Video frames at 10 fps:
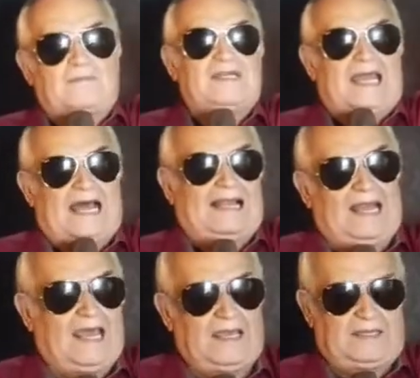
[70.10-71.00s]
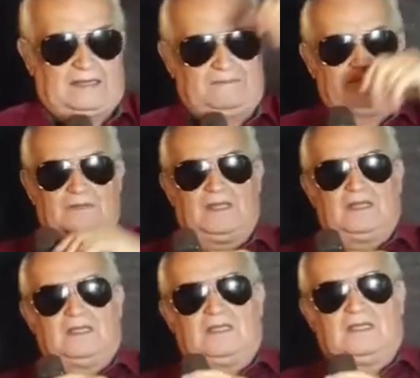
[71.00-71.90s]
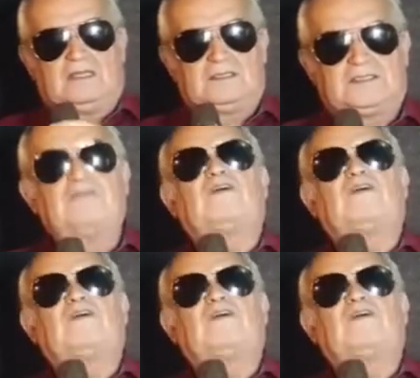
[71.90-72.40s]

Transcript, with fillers: a mulher alheia, se